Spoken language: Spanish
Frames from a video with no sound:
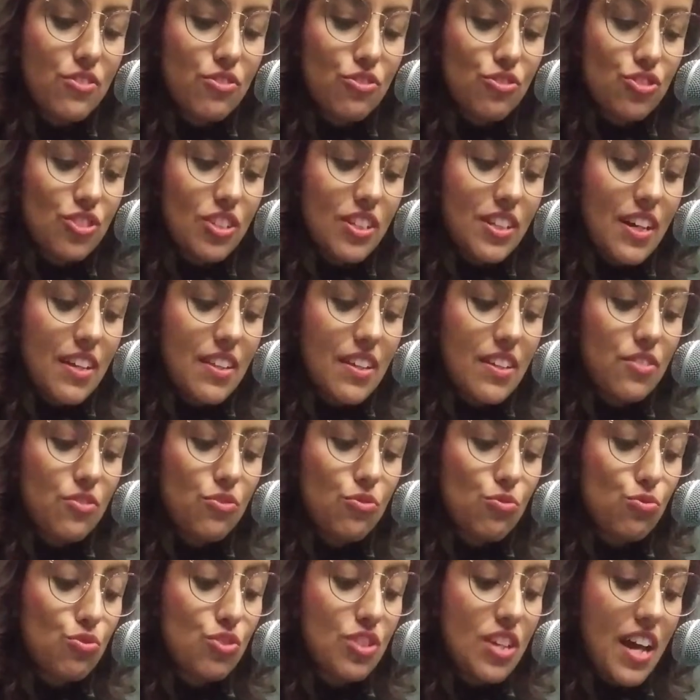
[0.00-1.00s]
nos llena de
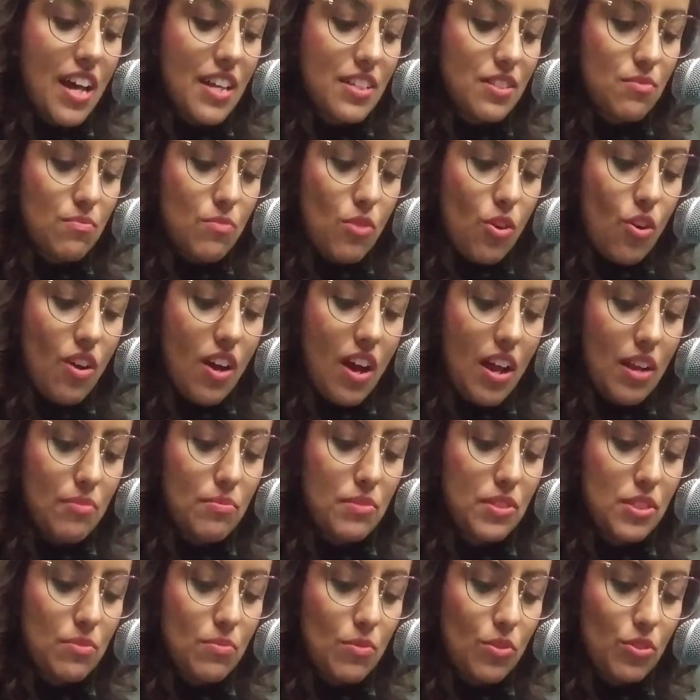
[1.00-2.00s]
entusiasmo al
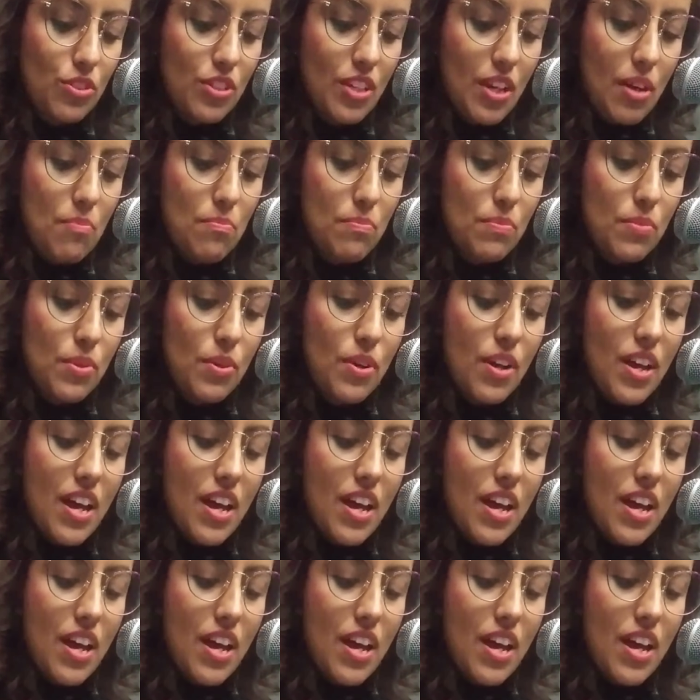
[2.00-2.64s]
mismo tiempo.